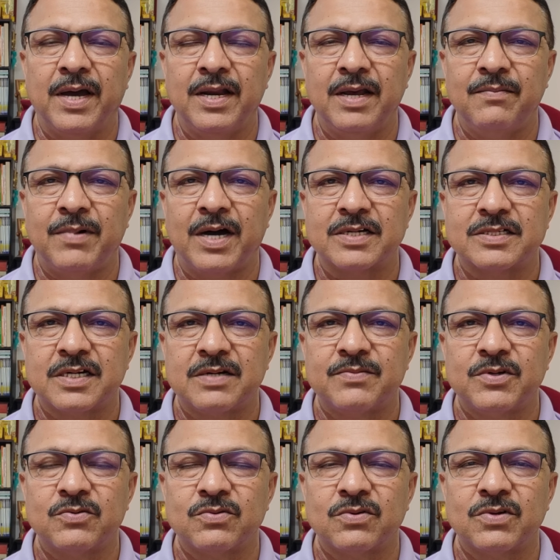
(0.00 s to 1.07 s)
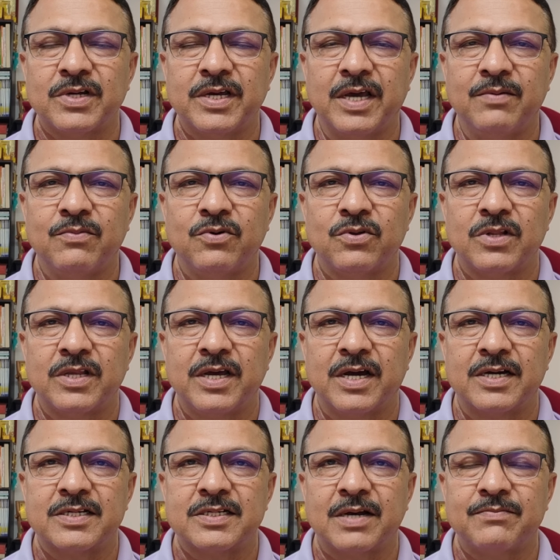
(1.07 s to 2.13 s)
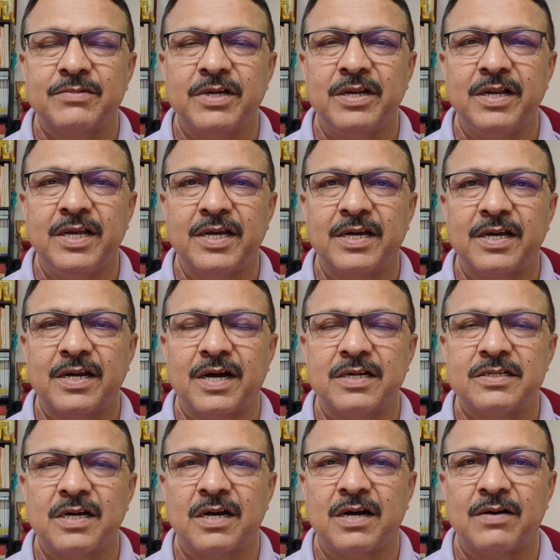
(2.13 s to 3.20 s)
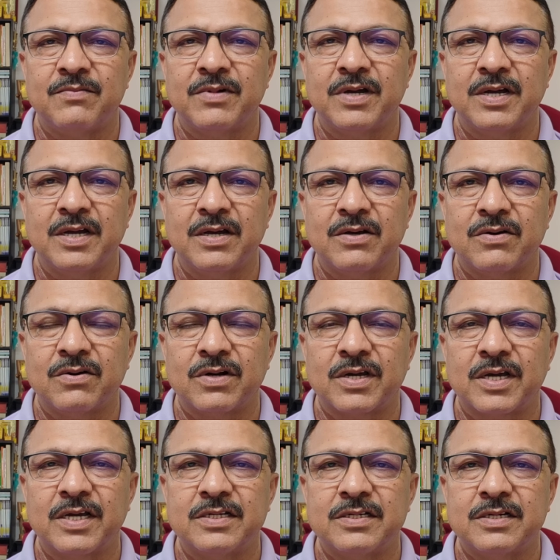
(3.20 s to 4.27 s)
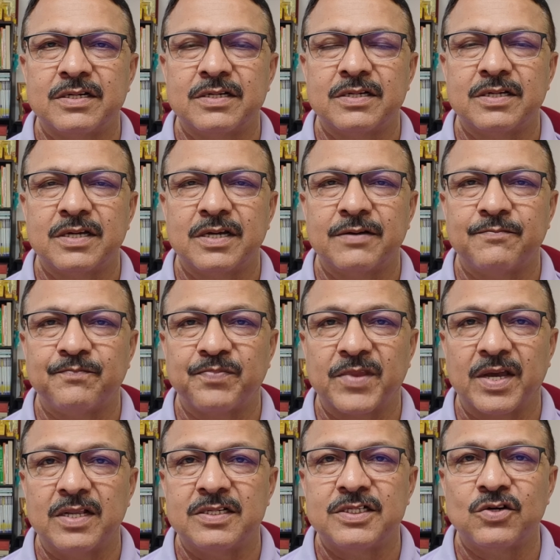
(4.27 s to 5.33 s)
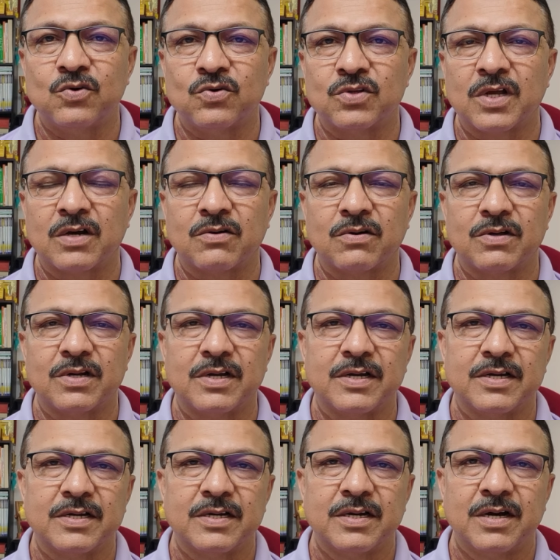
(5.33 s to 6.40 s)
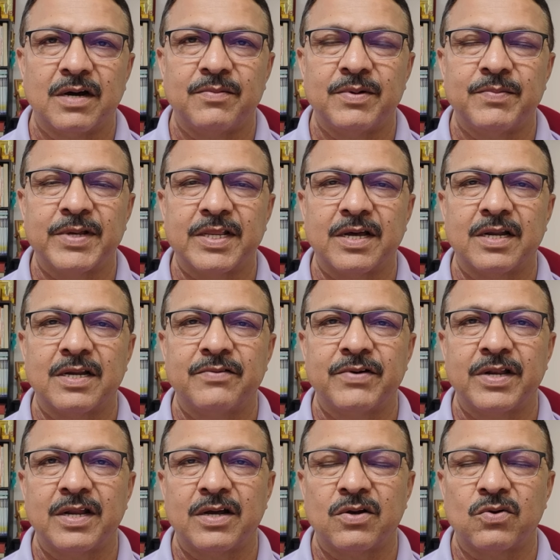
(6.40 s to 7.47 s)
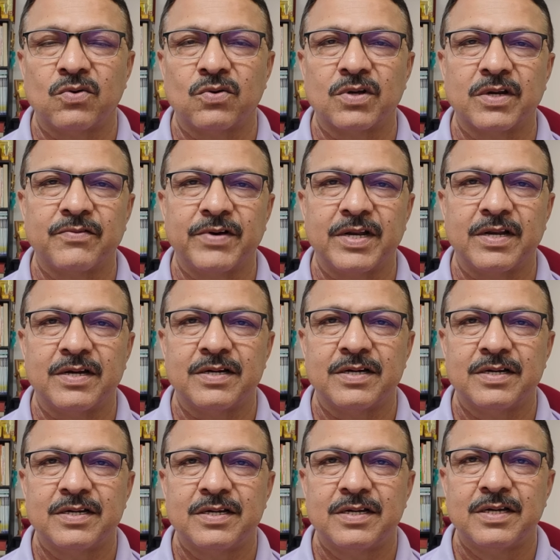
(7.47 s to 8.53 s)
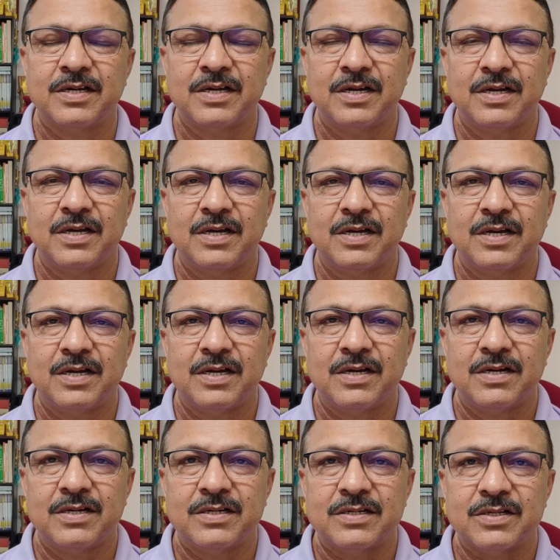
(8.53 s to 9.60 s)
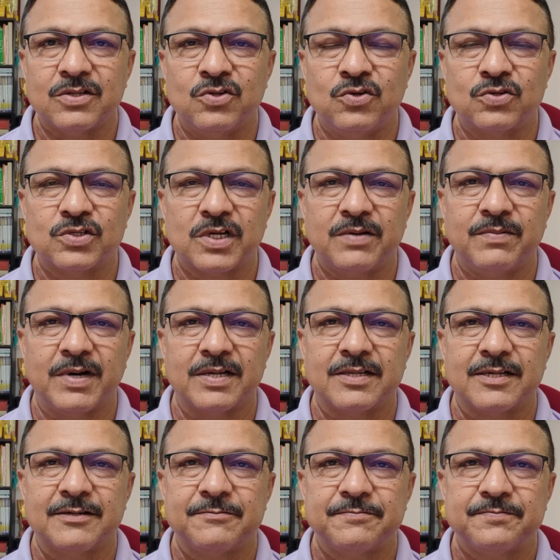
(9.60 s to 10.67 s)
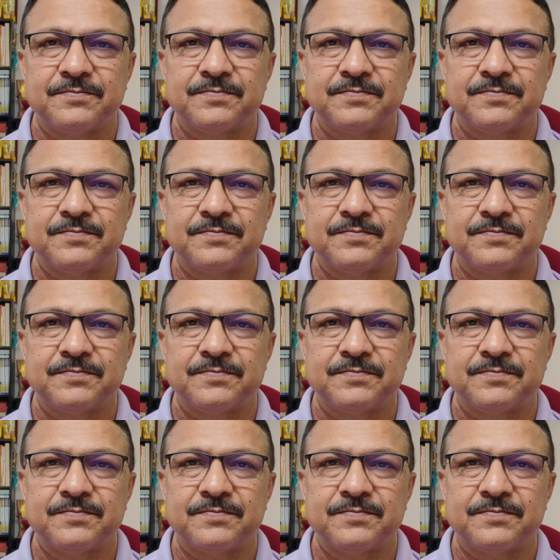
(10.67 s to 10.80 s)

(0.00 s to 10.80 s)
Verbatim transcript: पहले भाषण में उन्होंने यही बोल दिया कि साहब दिल्ली के राजा हम हैं और ये एलजी होता कौन है हमें बताने वाला रोकने वाला दूसरी बात